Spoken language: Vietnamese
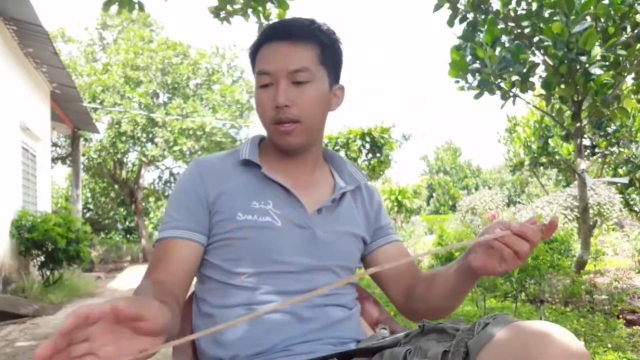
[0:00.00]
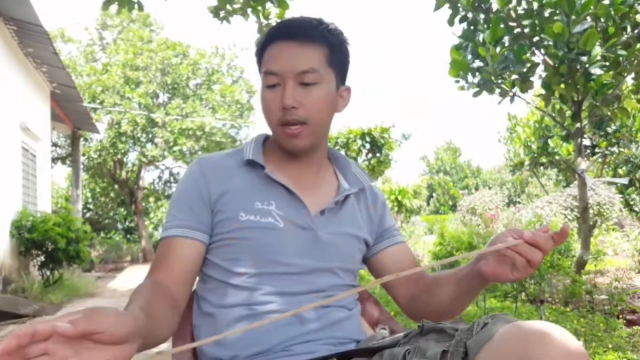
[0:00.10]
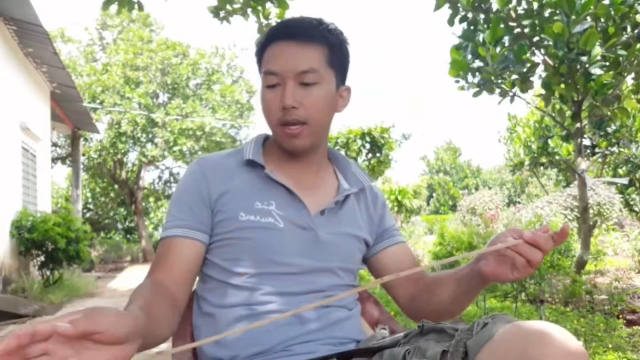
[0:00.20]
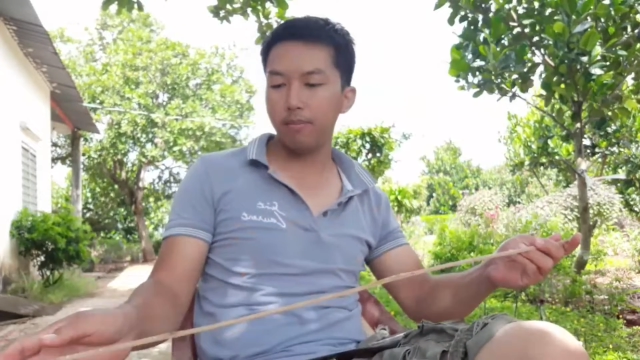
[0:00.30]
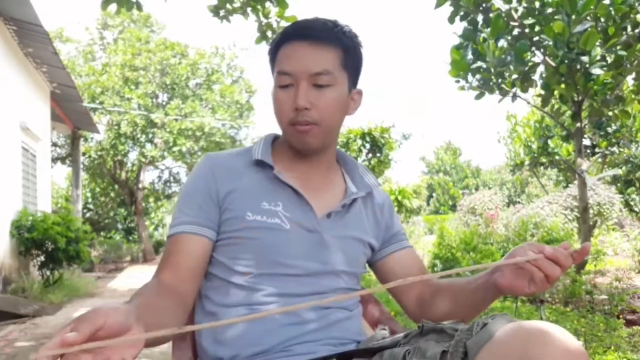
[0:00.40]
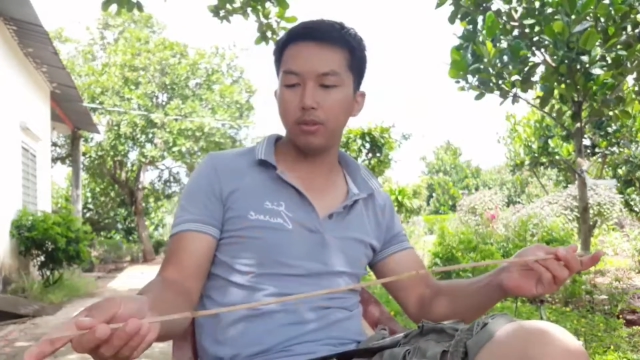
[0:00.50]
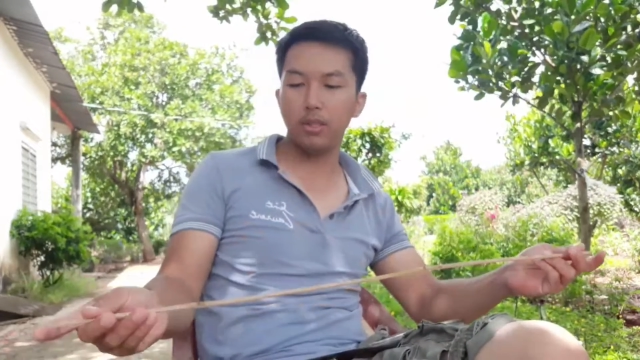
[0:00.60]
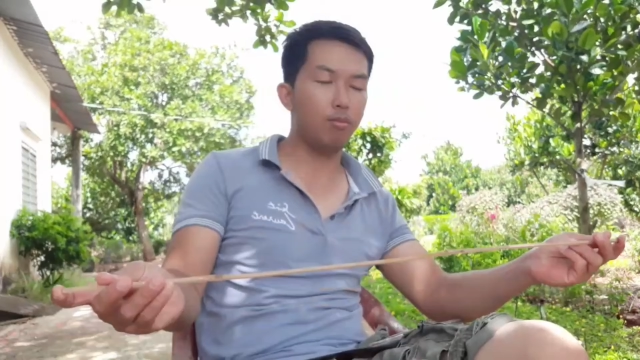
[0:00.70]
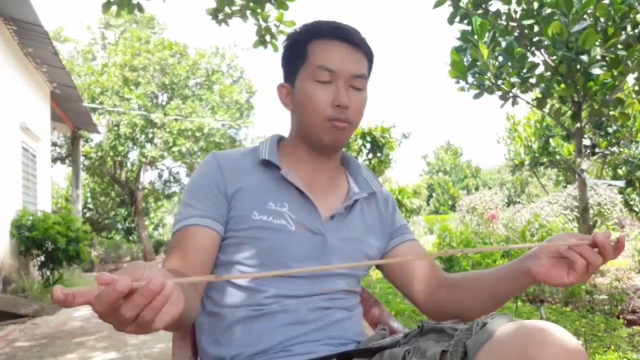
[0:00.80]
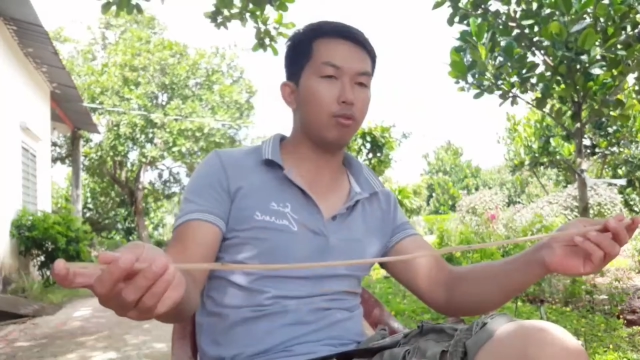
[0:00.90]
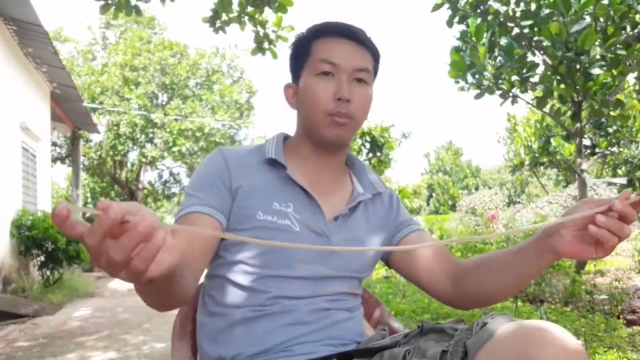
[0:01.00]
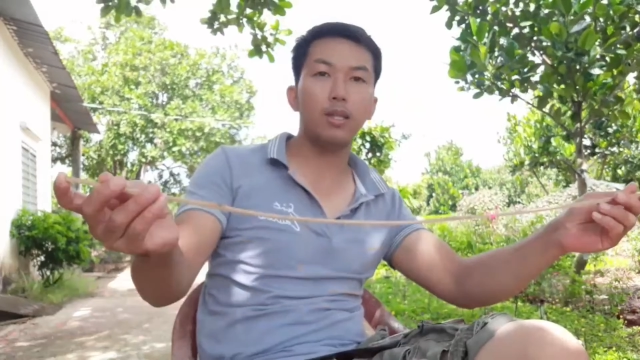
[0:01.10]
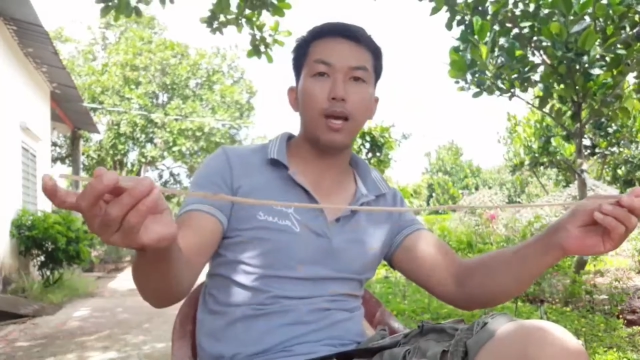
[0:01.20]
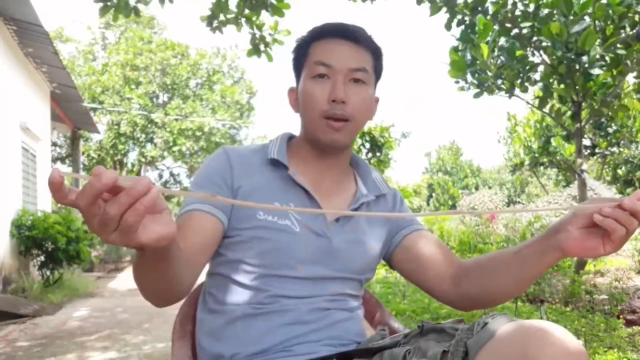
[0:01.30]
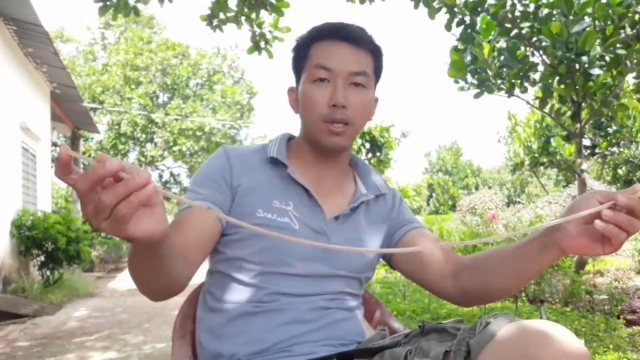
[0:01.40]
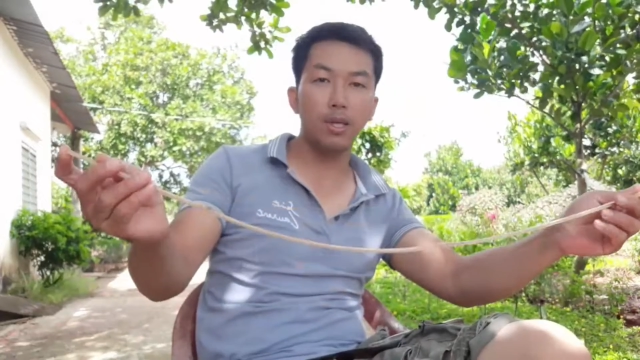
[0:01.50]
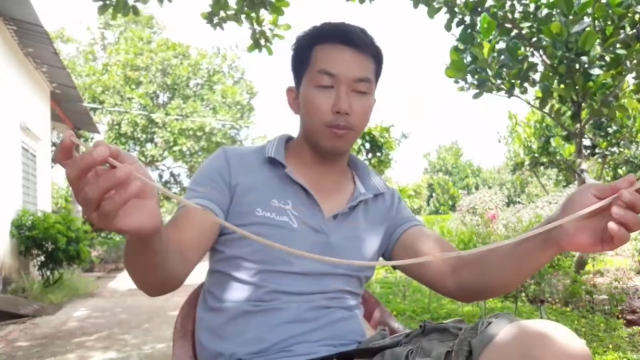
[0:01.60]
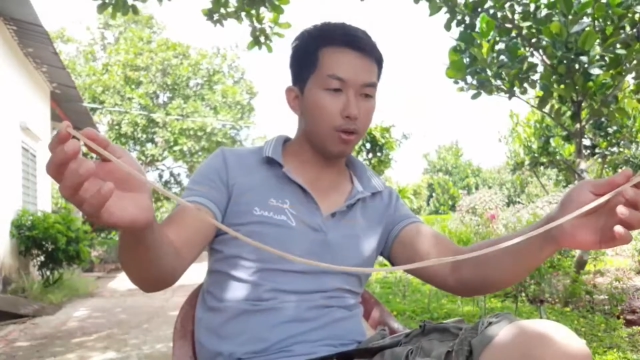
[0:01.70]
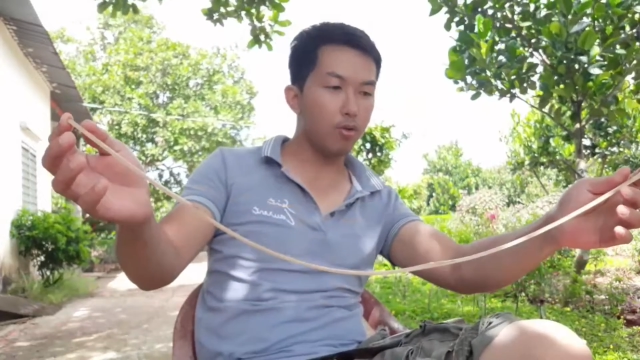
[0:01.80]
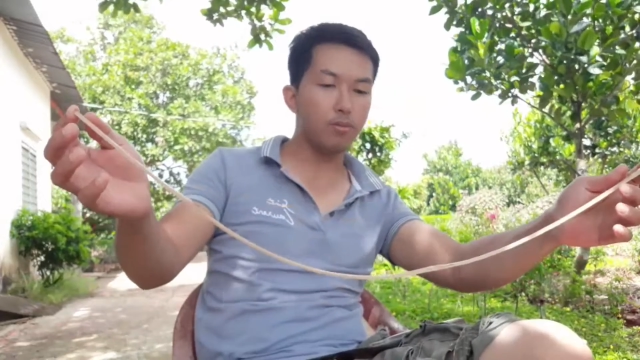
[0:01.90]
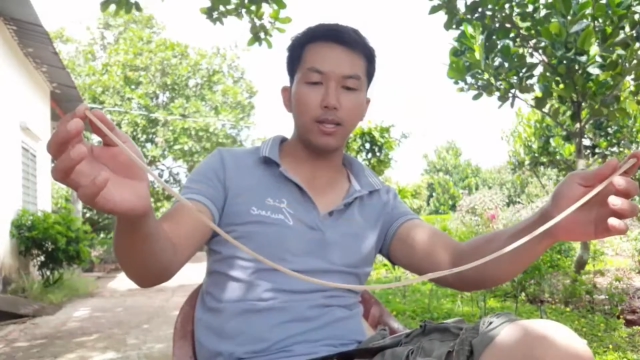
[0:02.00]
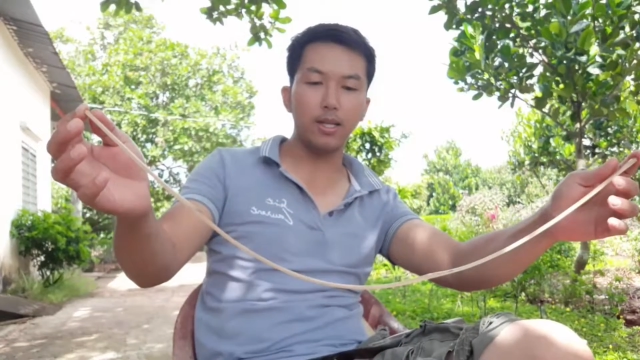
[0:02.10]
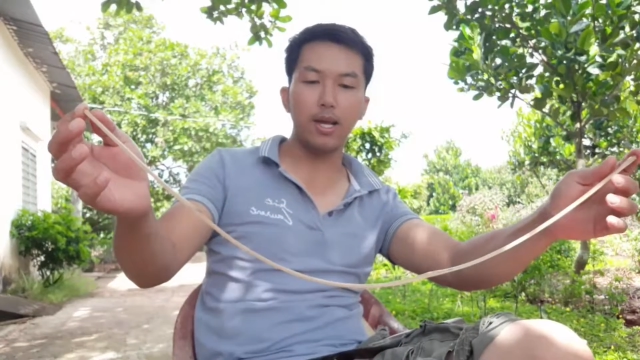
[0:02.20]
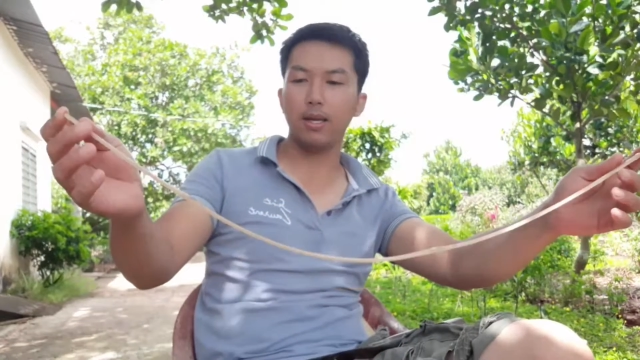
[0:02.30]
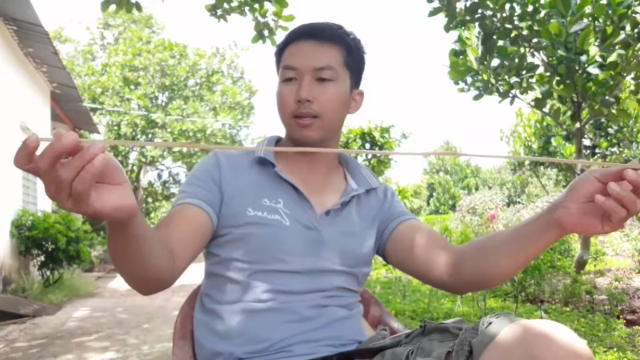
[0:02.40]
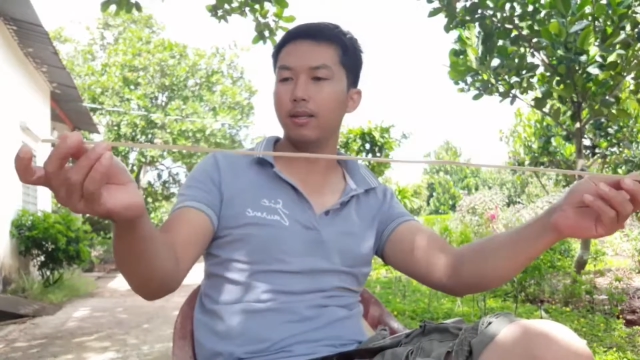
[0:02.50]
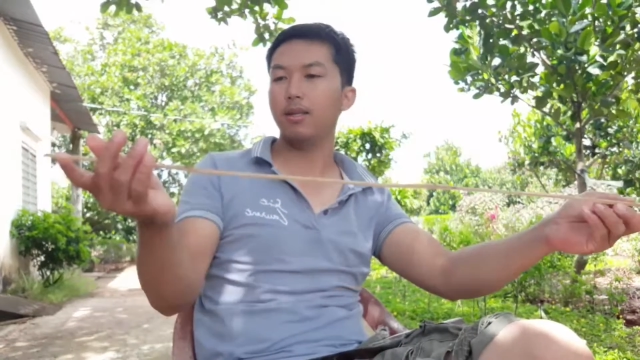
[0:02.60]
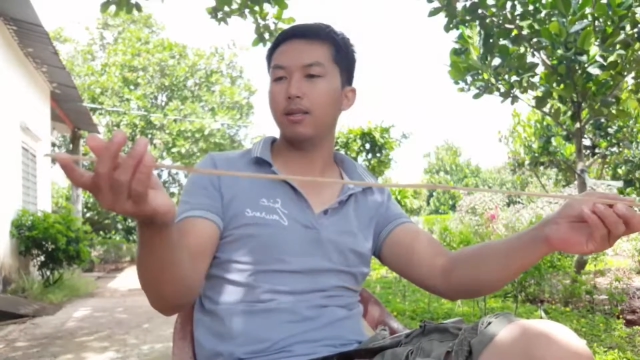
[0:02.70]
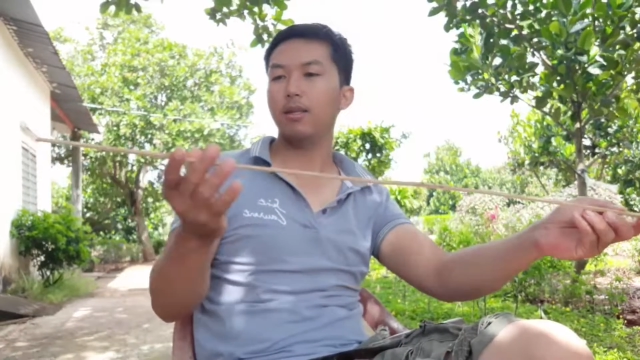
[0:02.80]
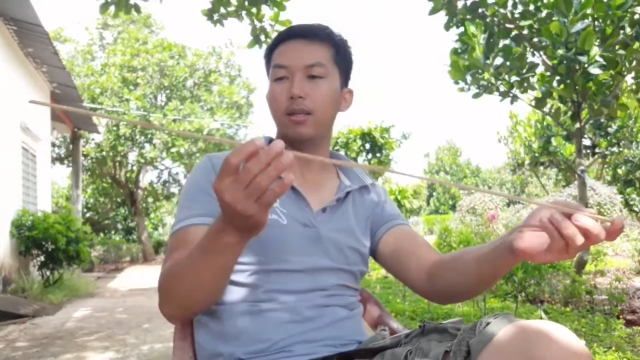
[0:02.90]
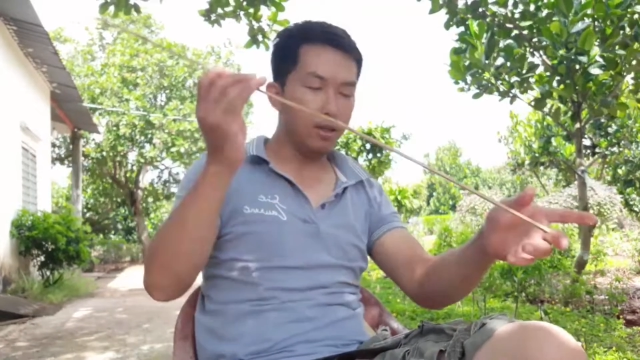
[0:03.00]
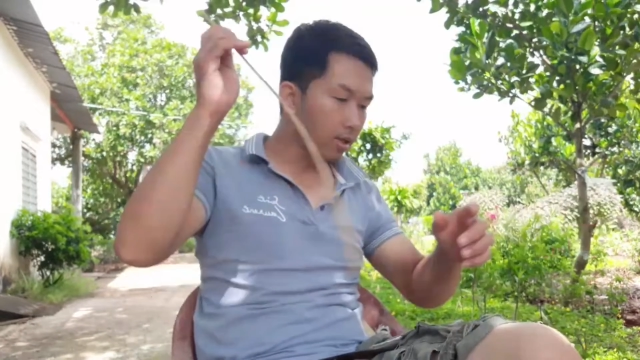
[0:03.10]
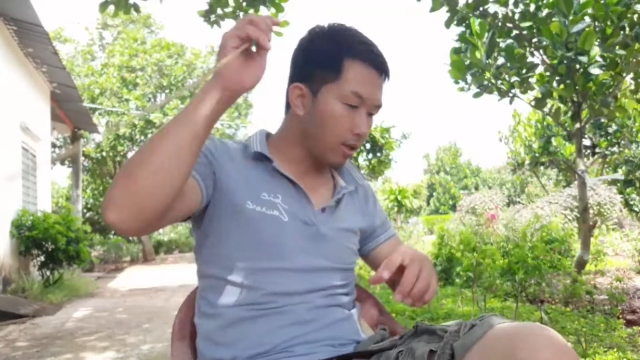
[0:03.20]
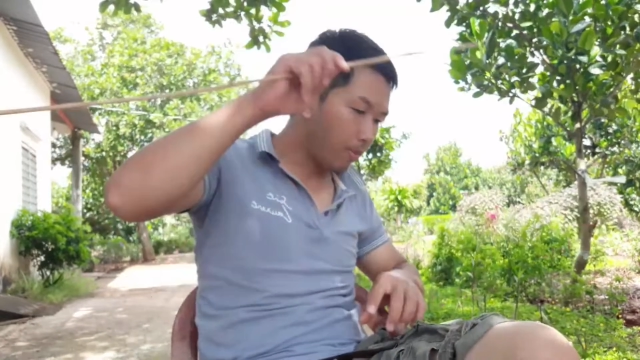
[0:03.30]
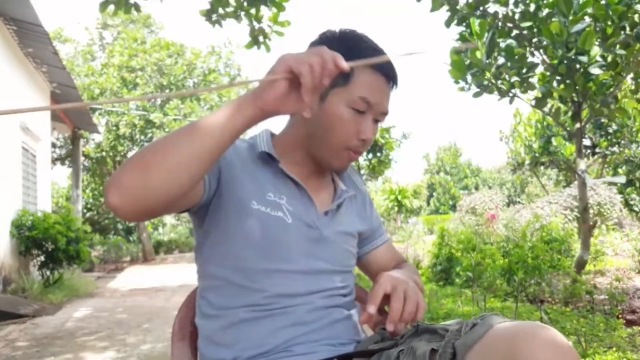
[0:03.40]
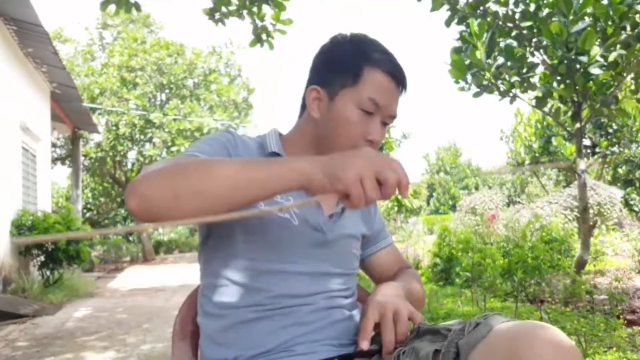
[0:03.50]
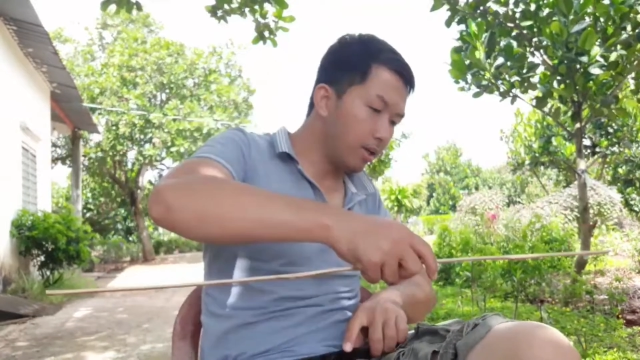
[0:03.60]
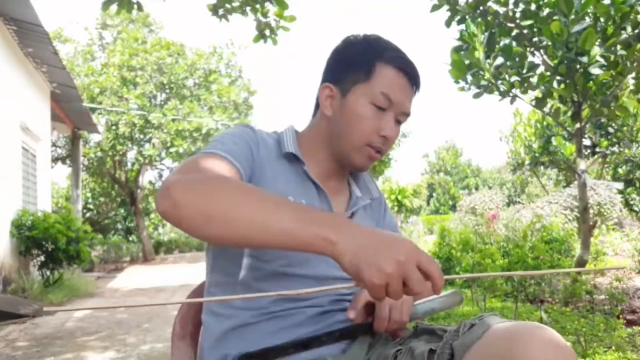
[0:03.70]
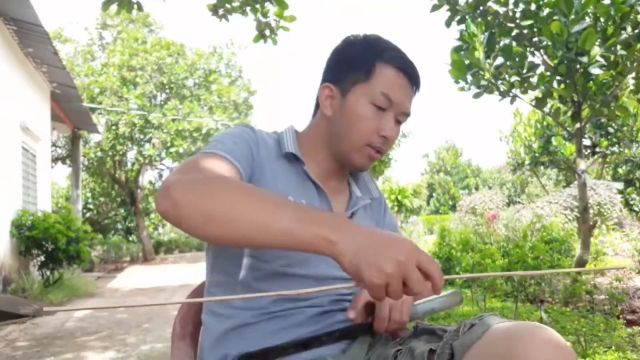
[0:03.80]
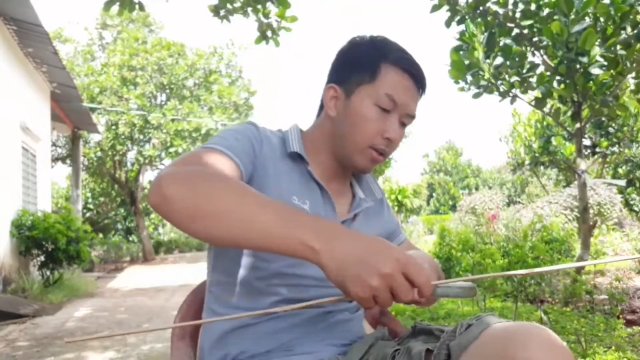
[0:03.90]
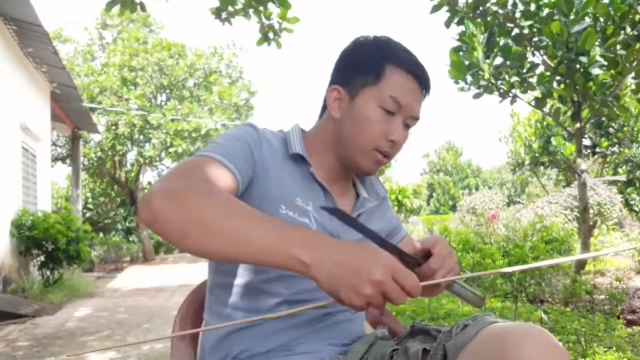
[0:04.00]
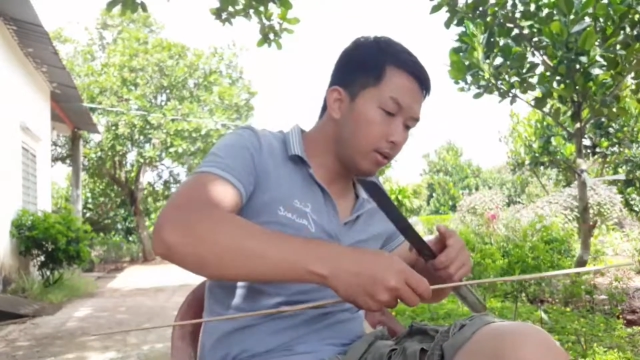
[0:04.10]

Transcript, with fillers: anh em làm con diều 1m8 khi mà khung cánh lại. Các bạn nhớ